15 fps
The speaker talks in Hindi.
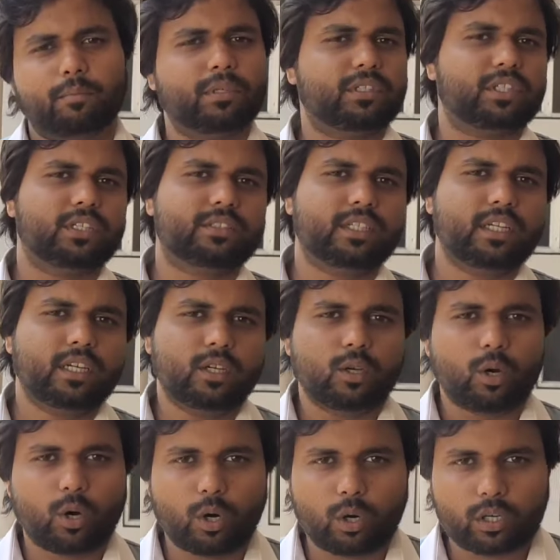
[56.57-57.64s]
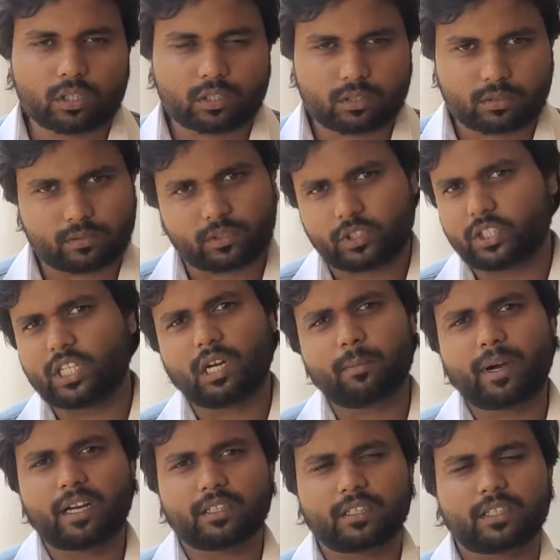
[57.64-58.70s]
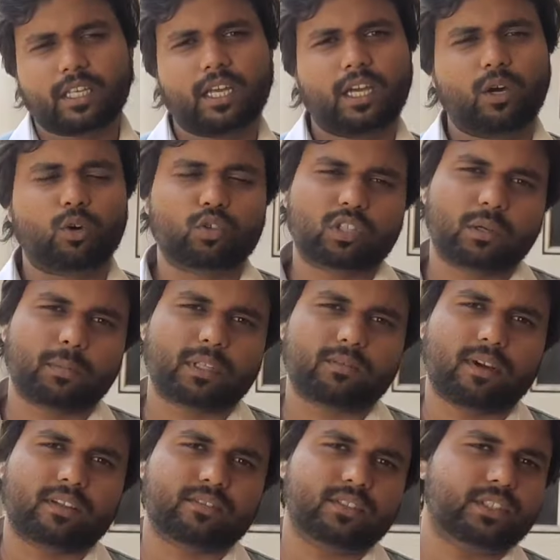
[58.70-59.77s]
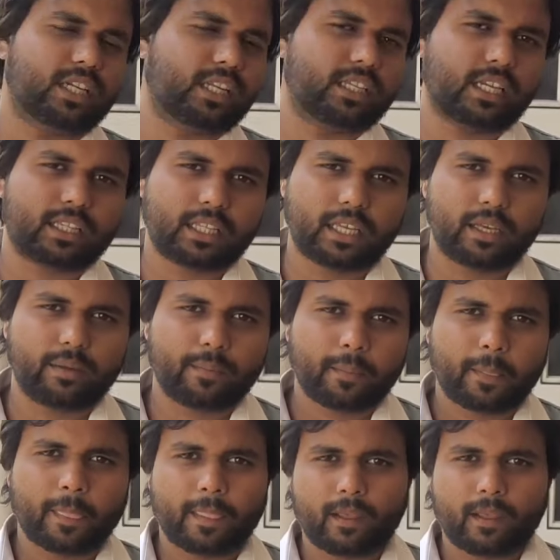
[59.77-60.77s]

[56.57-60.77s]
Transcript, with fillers: पीछे से और चीरा मार देता है और उसके बाद वहाँ से चले जाता है